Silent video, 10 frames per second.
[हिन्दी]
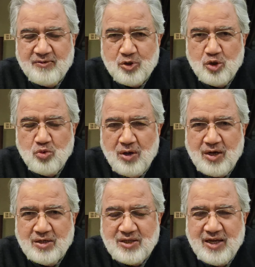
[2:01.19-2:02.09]
अफसोस
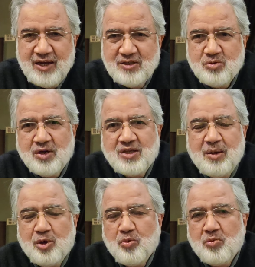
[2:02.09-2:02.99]
हुआ कि ज़ाहिर है जिस वक्त
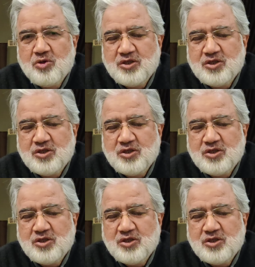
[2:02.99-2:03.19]
आपके ऊपर